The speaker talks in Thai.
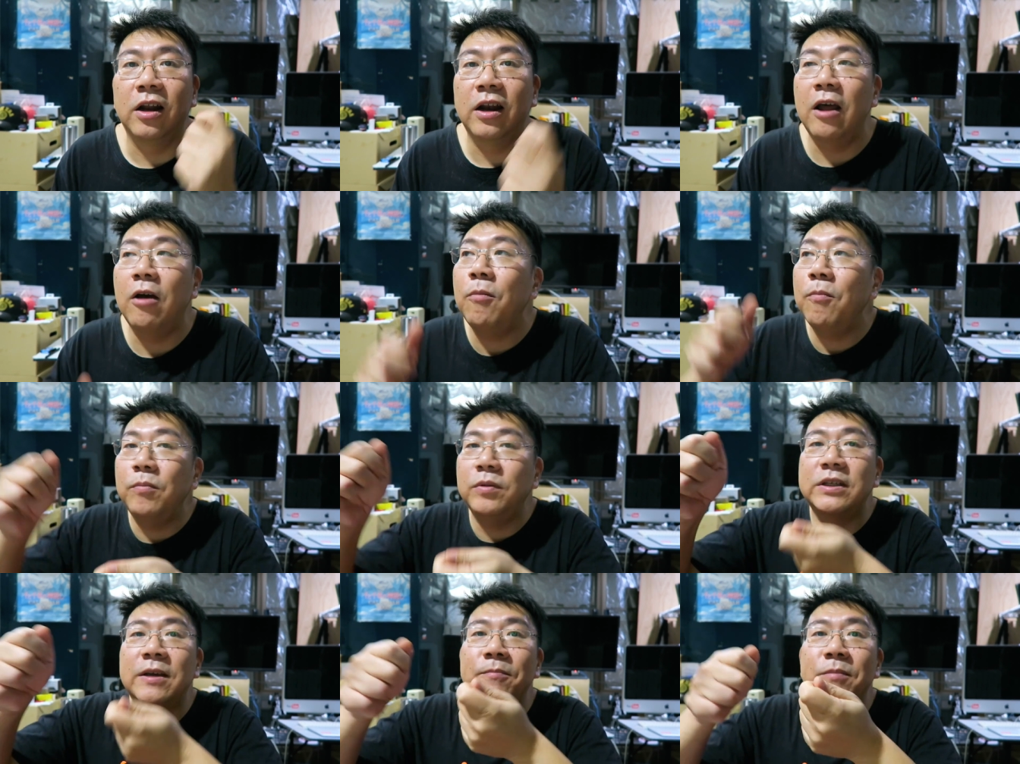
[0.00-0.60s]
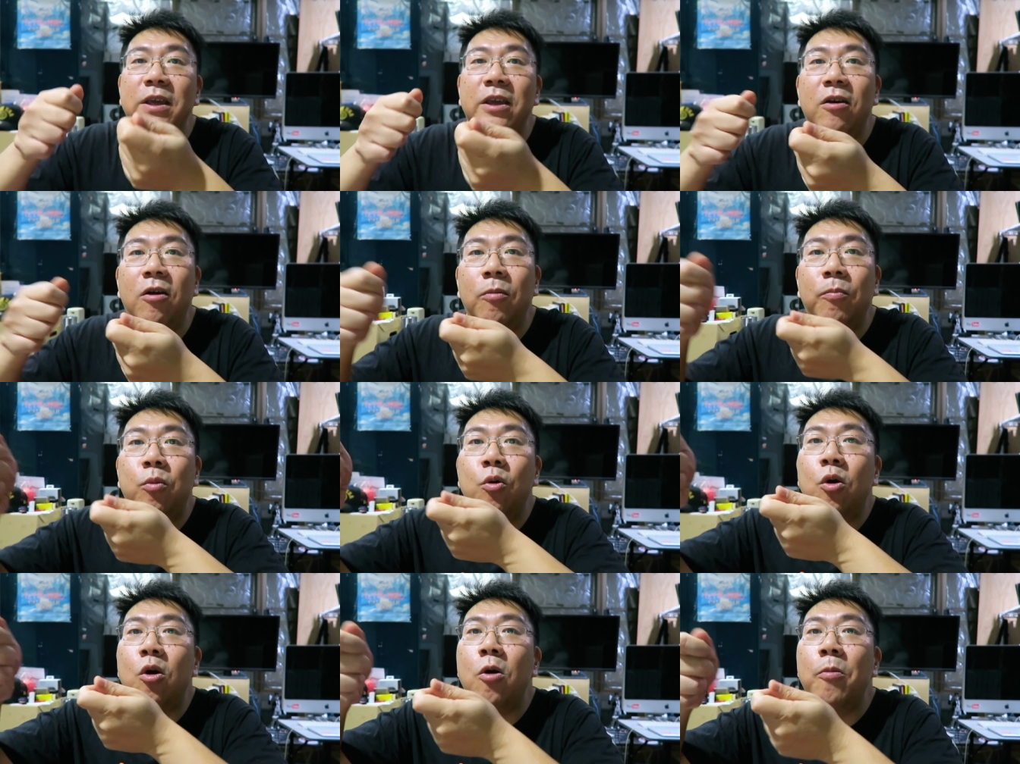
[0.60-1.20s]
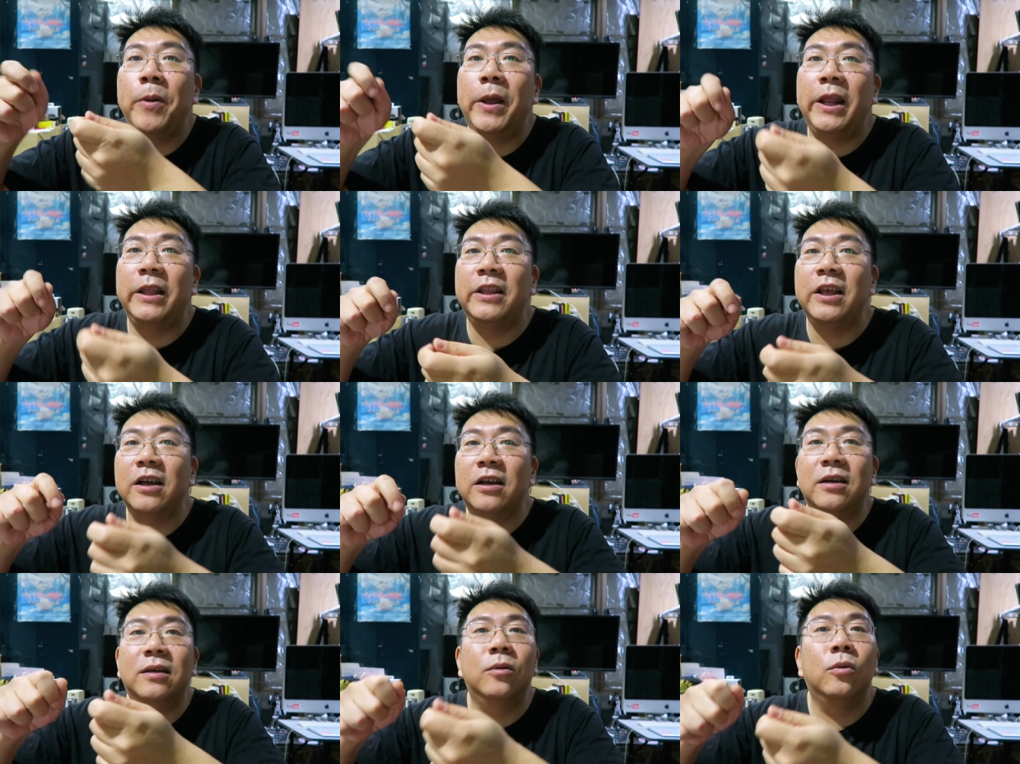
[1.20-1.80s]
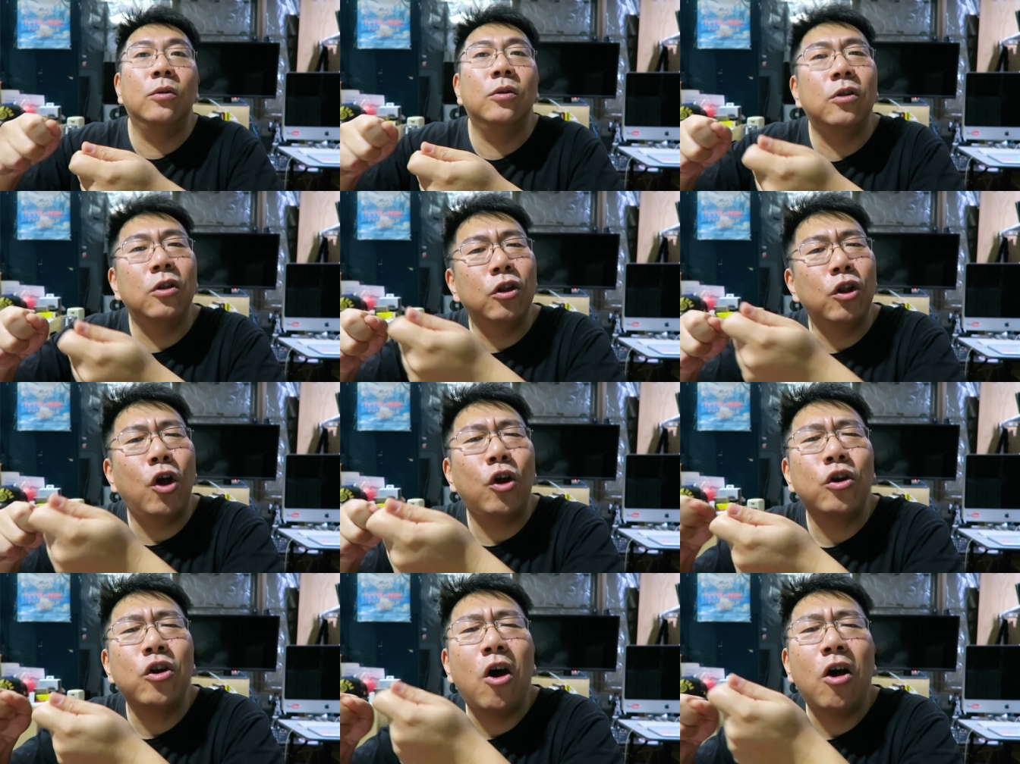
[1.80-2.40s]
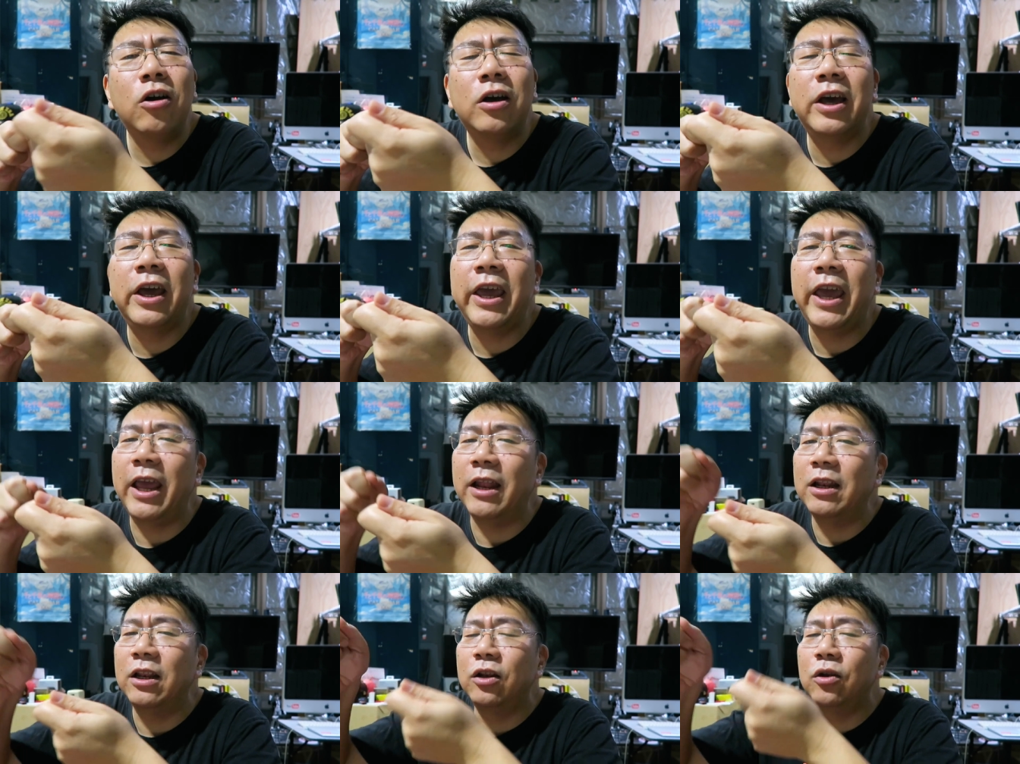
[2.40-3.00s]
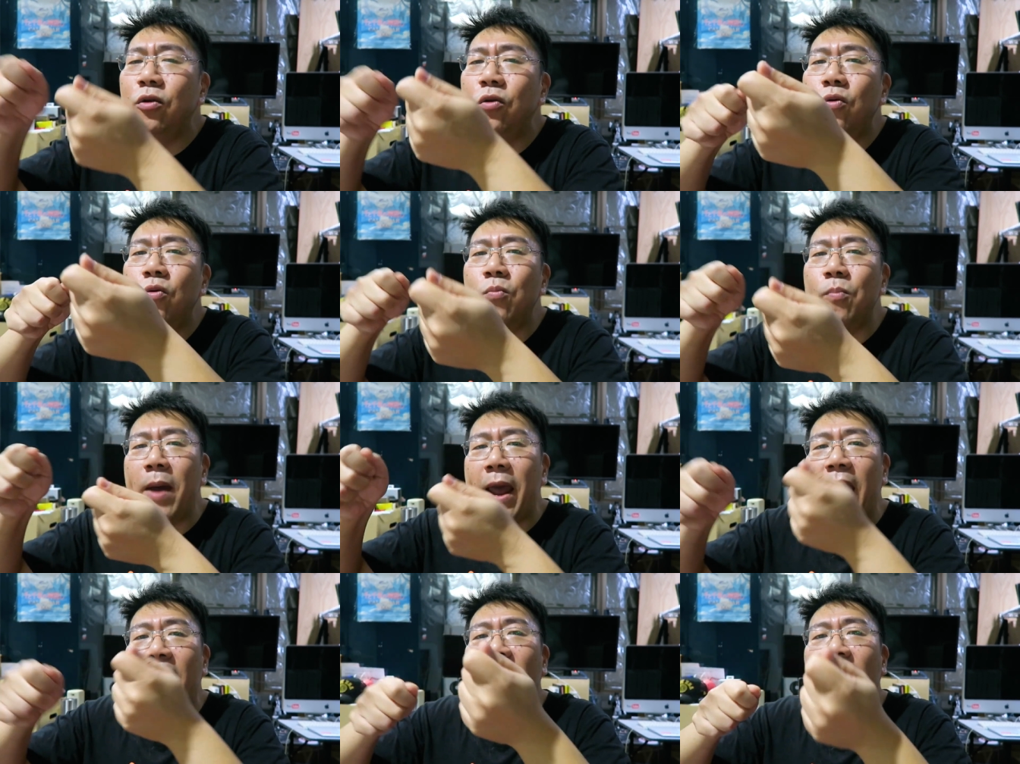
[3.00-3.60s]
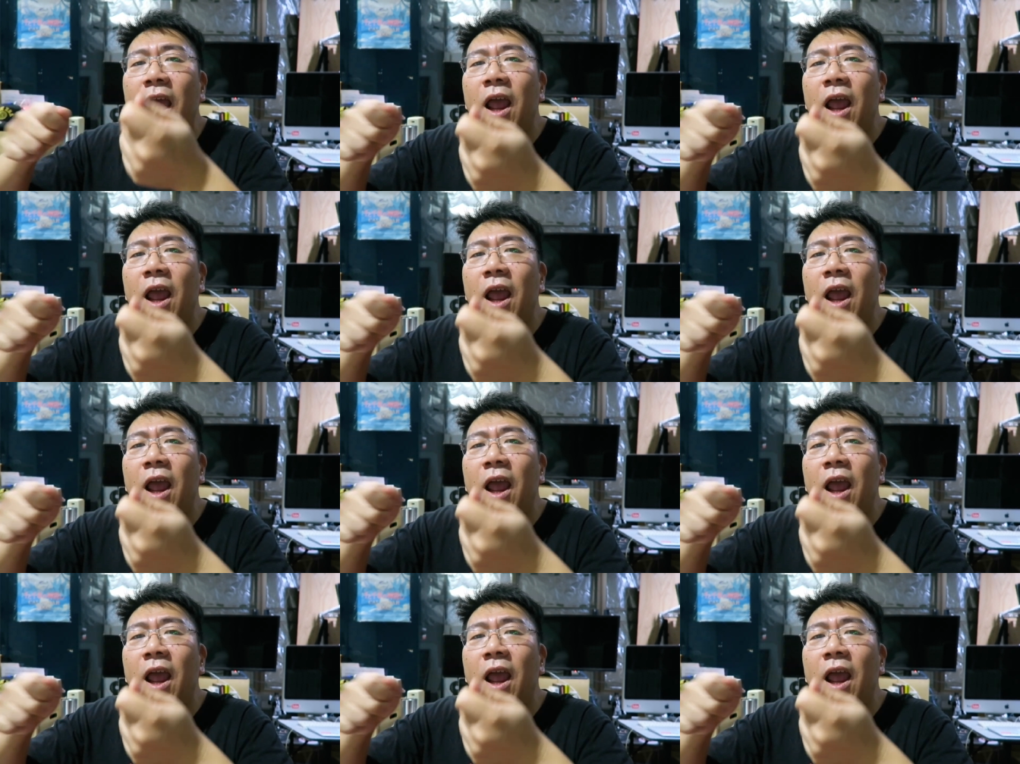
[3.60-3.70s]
แล้วจะมีพวกโอเปอเรเตอร์น้องๆเคยเห็นรูปไหม